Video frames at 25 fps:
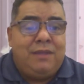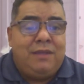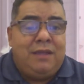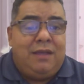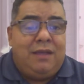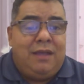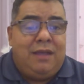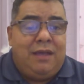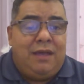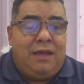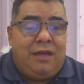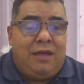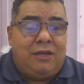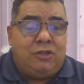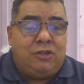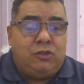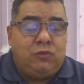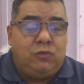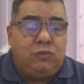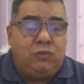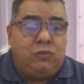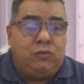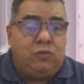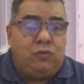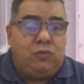é,
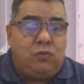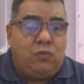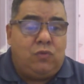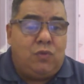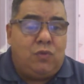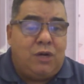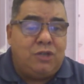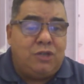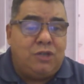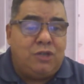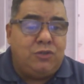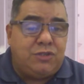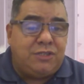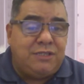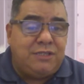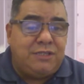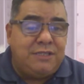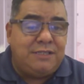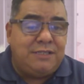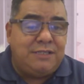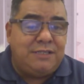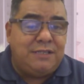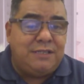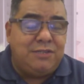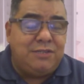junto com a
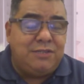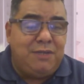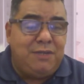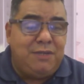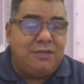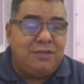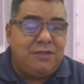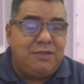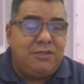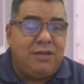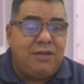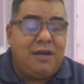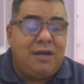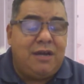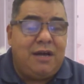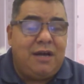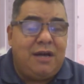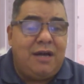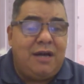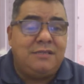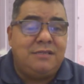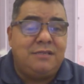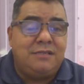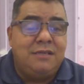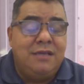Justiça de Minas
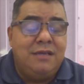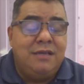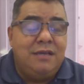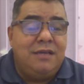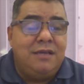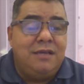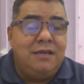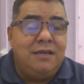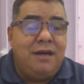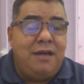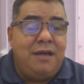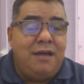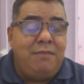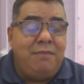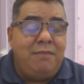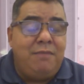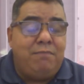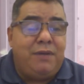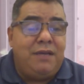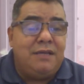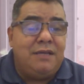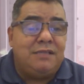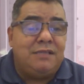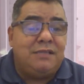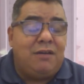Gerais e a
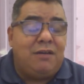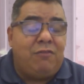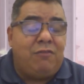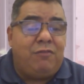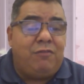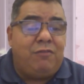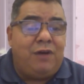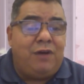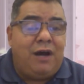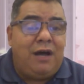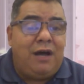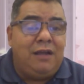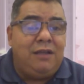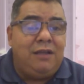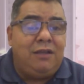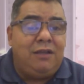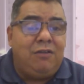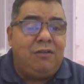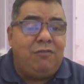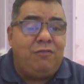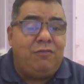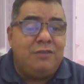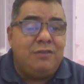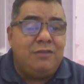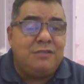empresa Vale,
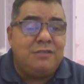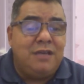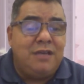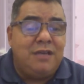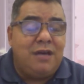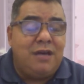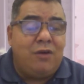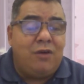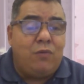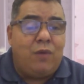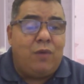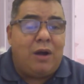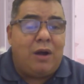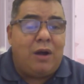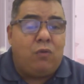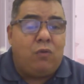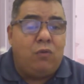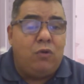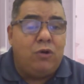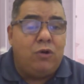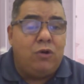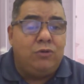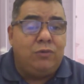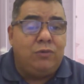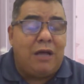que fizeram um
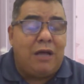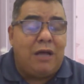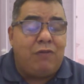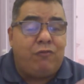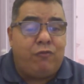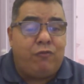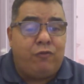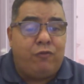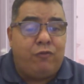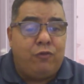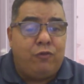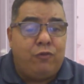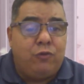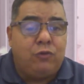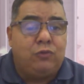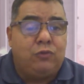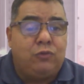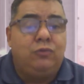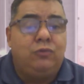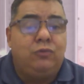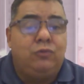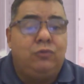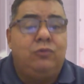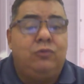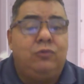acordo lá
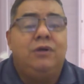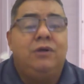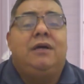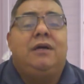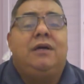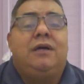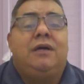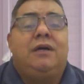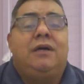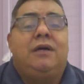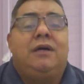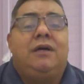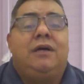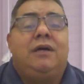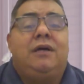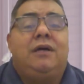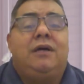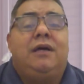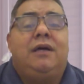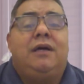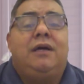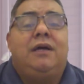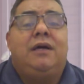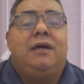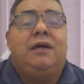fruto é, da
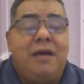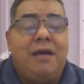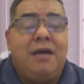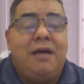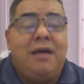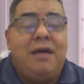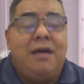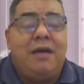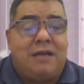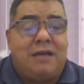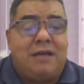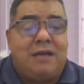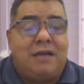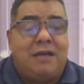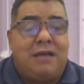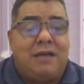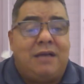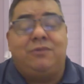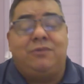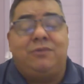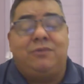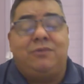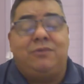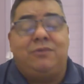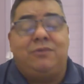reparação
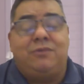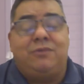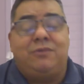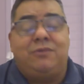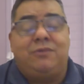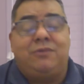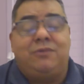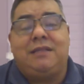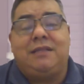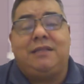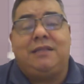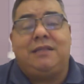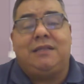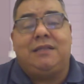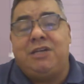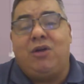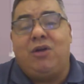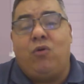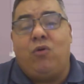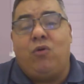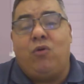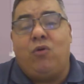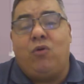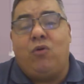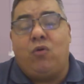daquela tragédia que
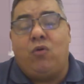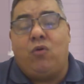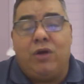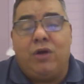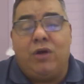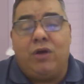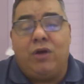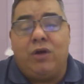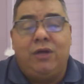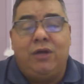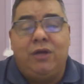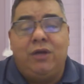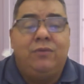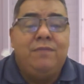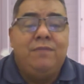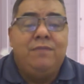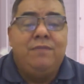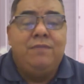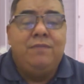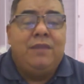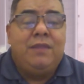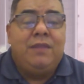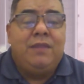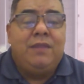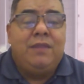ocorreu
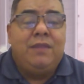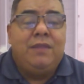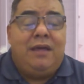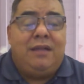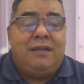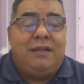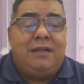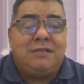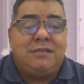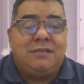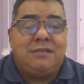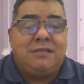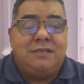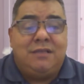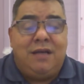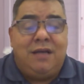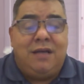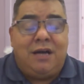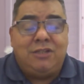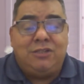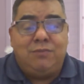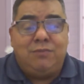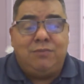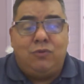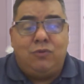é, na
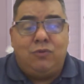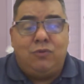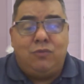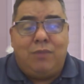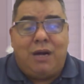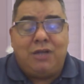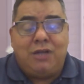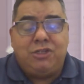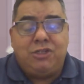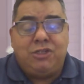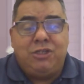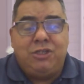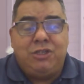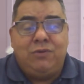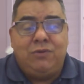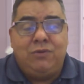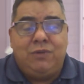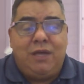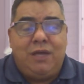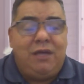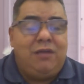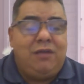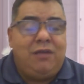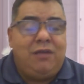cidade de Brumadinho, né, que